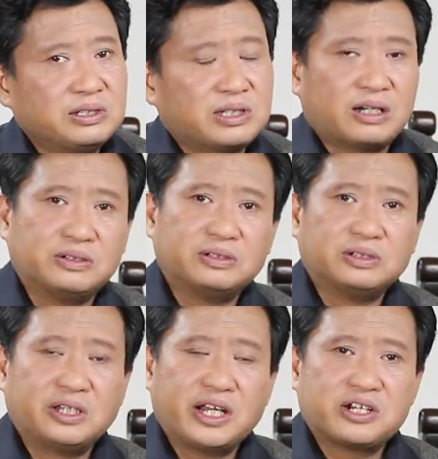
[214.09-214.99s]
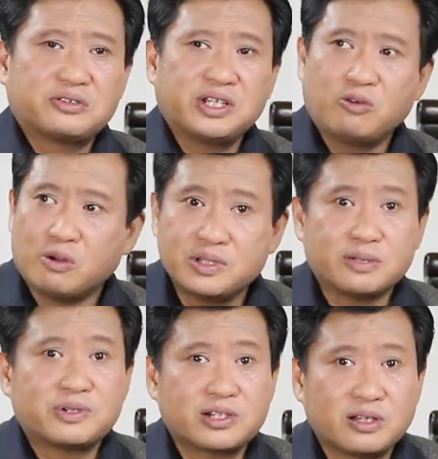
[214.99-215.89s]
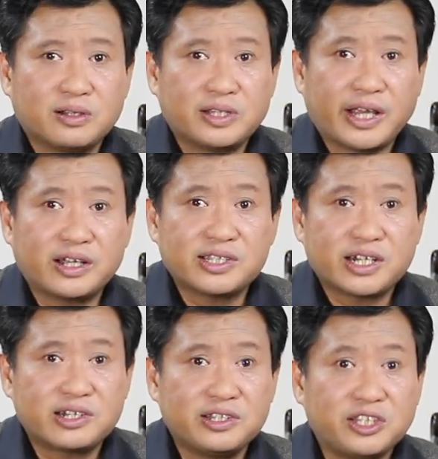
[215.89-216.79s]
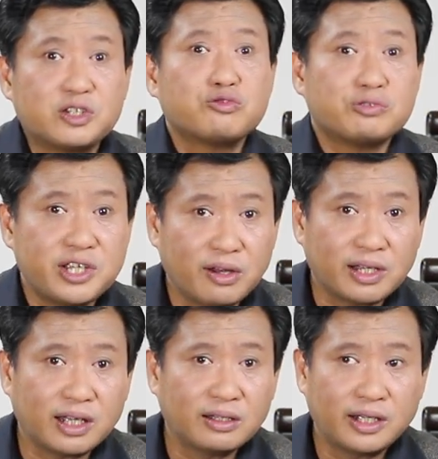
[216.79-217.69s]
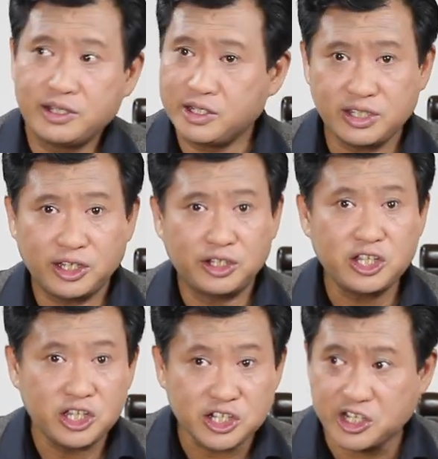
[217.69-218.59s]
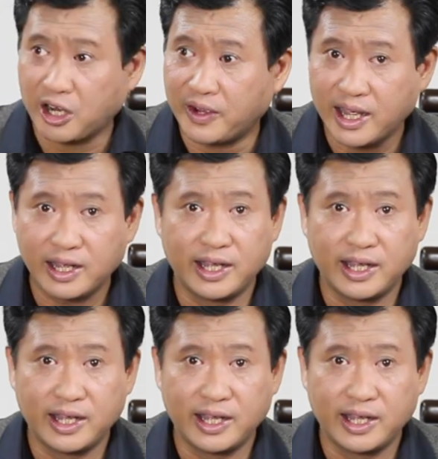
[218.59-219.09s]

然后猎人说：“那我们怎么知道哪一个才是你的主教呢？”哎，这你你找啊，